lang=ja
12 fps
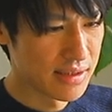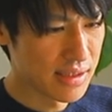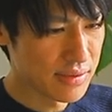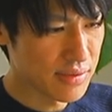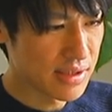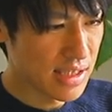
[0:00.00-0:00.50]

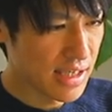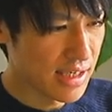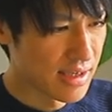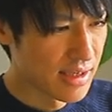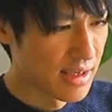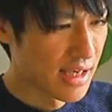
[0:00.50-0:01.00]
で、そし
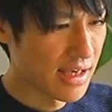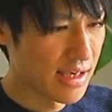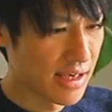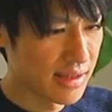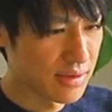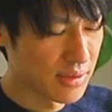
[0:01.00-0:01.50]
て、
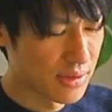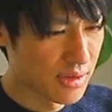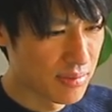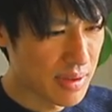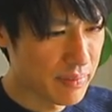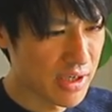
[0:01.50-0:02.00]

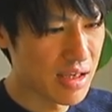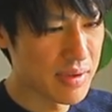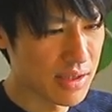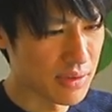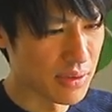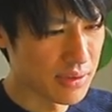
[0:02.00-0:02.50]
まあ、
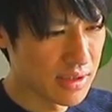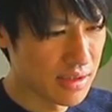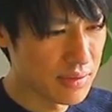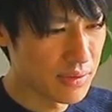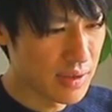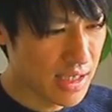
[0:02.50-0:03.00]
プライベートって
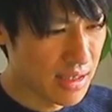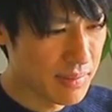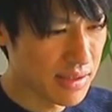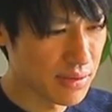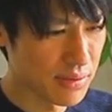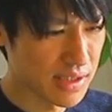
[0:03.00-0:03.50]
いうのは、
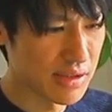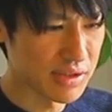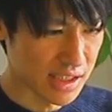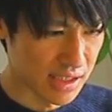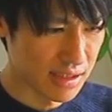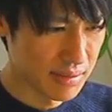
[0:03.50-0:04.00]
まあ、その
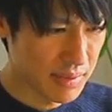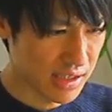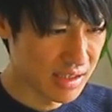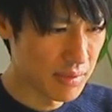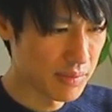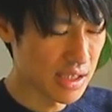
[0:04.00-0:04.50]
タヌキ、ま
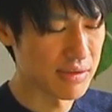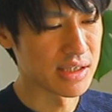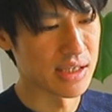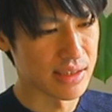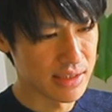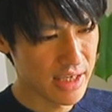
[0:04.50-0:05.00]
あ、希望も
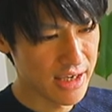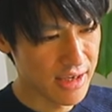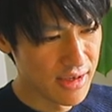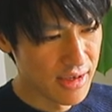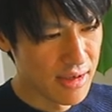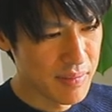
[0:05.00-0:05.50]
タヌキなん
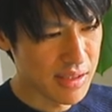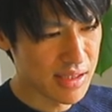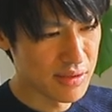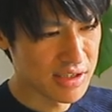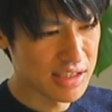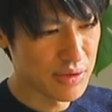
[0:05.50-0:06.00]
で、まあ、
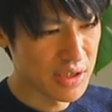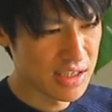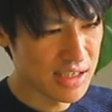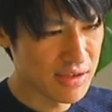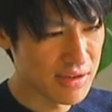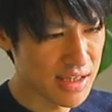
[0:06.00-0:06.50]
タヌキ寄
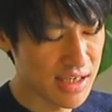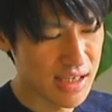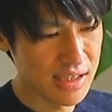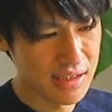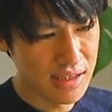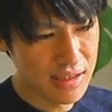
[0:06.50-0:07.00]
りになるんじゃな
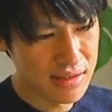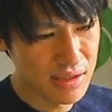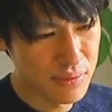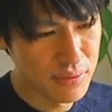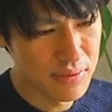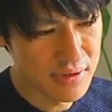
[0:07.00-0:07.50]
いかなっ
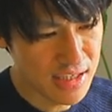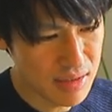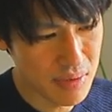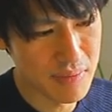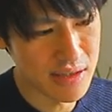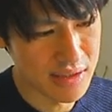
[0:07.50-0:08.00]
ていうふう
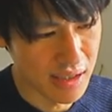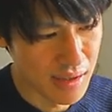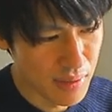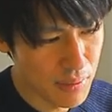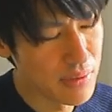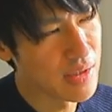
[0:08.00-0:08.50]
に思いまし
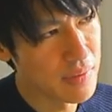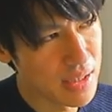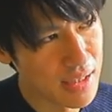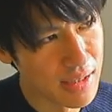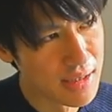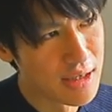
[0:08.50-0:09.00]
た。これ
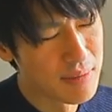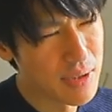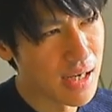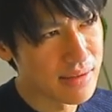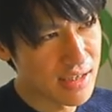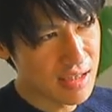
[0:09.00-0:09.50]
は、
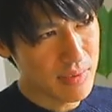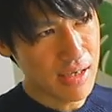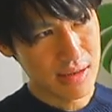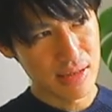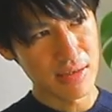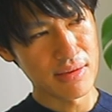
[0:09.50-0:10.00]
まあ、当たり
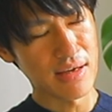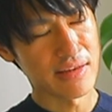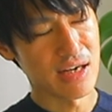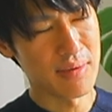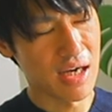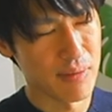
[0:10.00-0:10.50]
前って言っちゃ
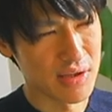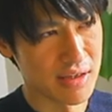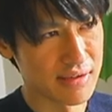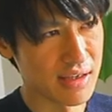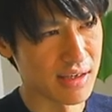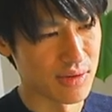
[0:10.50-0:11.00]
当たり前かもし
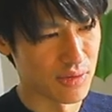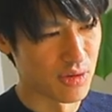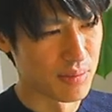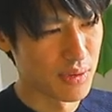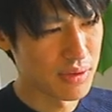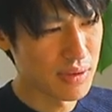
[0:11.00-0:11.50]
れませんけ
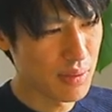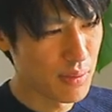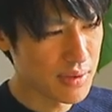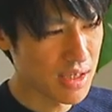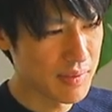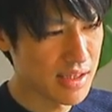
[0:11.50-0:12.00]
ど、僕は
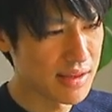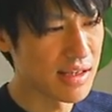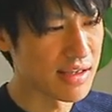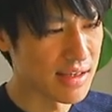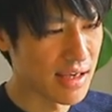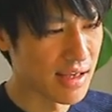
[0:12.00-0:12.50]
こう喋っ
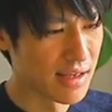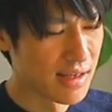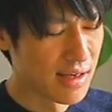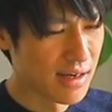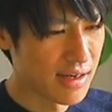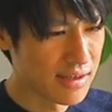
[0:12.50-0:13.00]
ていて、
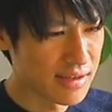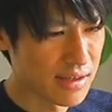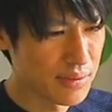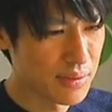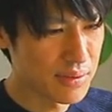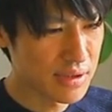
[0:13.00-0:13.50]
ああ、
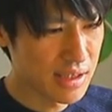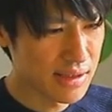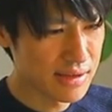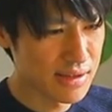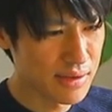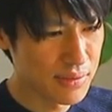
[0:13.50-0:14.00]
なるほど
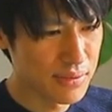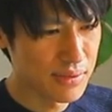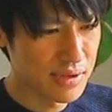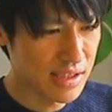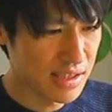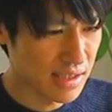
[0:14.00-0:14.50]
なっていうふ
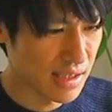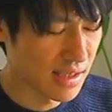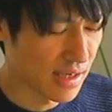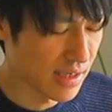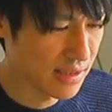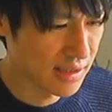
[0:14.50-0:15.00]
うに、
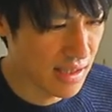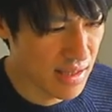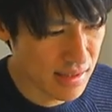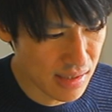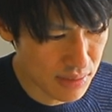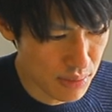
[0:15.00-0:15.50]
発
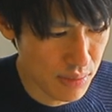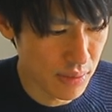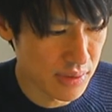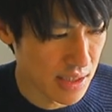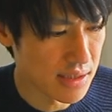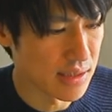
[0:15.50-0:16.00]
見したとこ
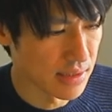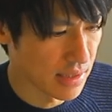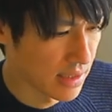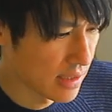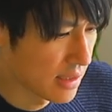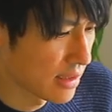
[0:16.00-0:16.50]
ろでした
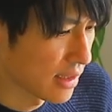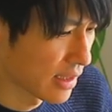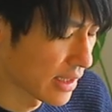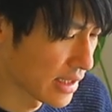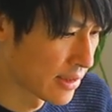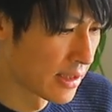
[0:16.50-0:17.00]
ね。
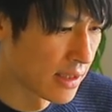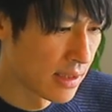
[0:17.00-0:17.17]
はい。